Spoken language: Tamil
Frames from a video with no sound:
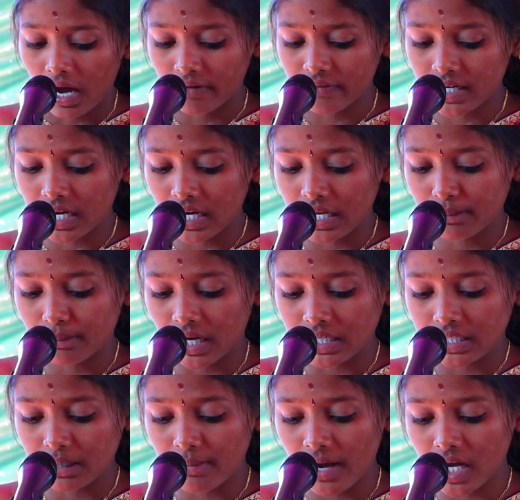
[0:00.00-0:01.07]
அவர்களை
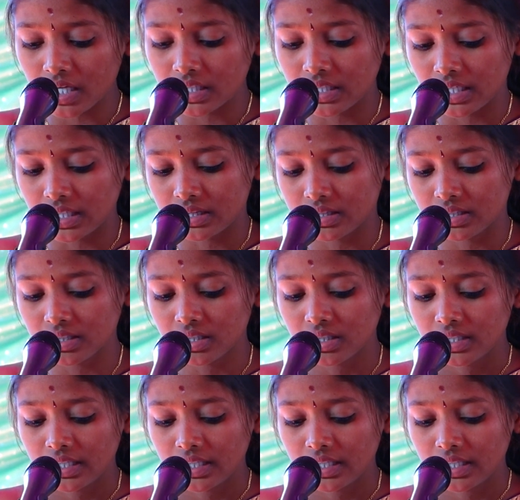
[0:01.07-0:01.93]
மட்டமாக நினைத்து